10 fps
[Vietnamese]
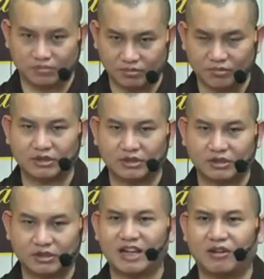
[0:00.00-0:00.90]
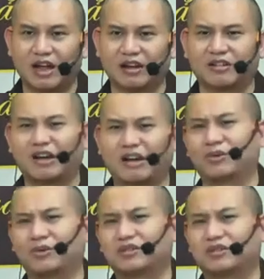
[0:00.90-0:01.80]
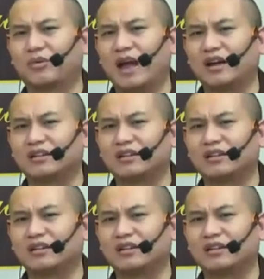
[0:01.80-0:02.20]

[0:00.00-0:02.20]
bàn giao lại càng tốt sướng quá đi chứ